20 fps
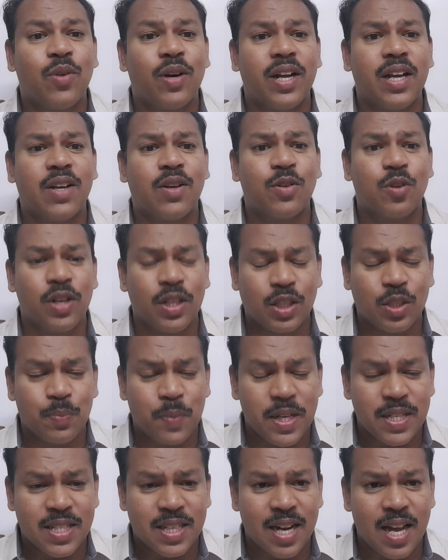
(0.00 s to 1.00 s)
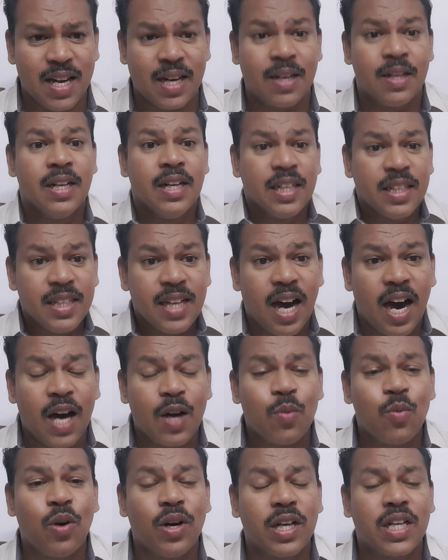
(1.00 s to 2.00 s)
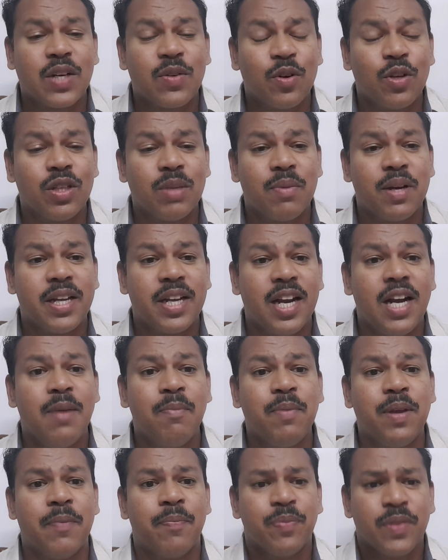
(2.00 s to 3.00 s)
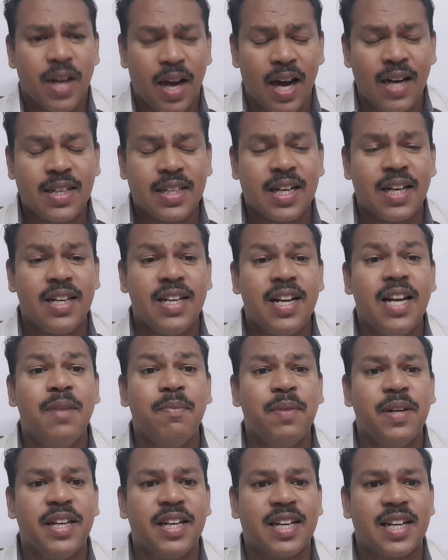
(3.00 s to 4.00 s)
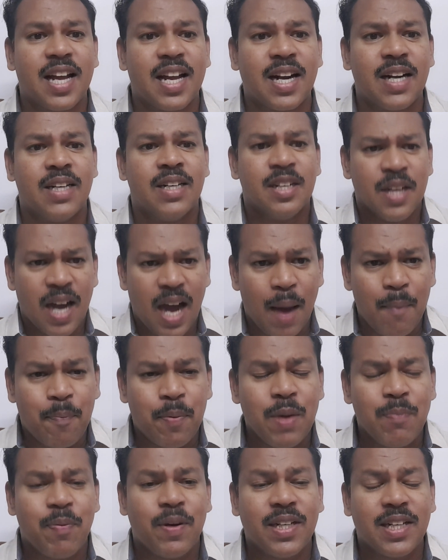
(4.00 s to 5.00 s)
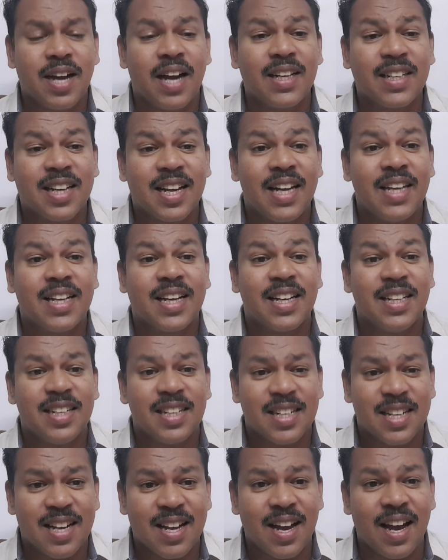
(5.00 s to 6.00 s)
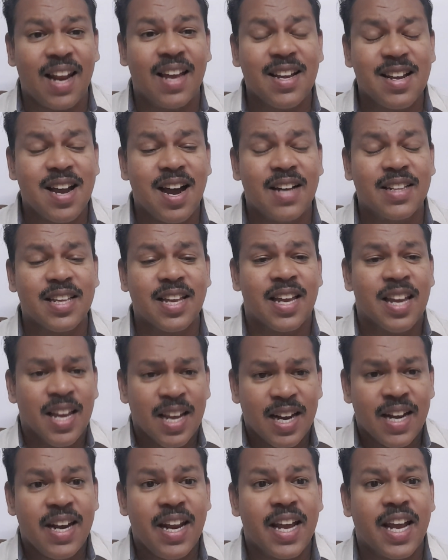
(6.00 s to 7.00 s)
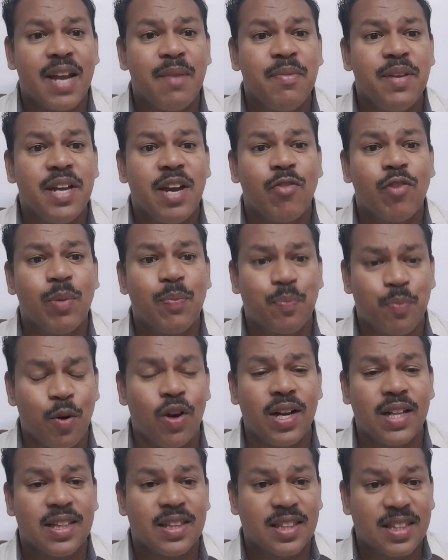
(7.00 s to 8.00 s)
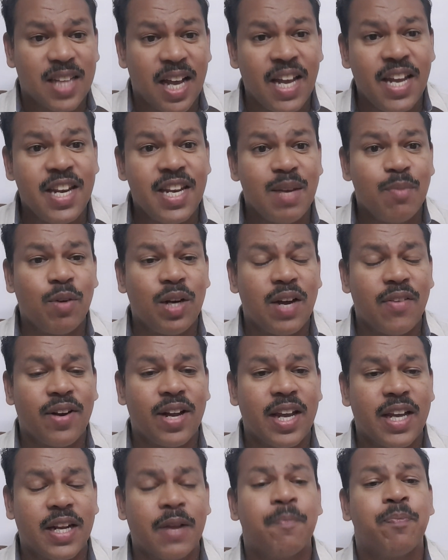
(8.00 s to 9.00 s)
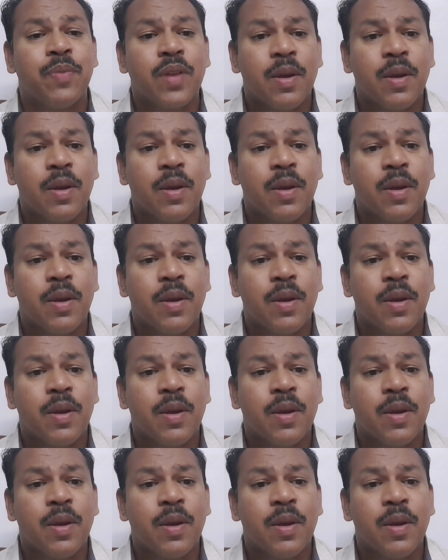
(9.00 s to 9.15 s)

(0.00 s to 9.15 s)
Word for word: உன்னை குறித்து பேசுகிறார்கள் யார் உனக்கு விரோதமாய் எழும்பி ஆட்கள் எழும்பி நிற்கிறார்கள் அப்படிப்பட்ட ஆட்களை கண்டு கலங்காதே நெகமியாவை போல தைரியம் உள்ளவனாயிரு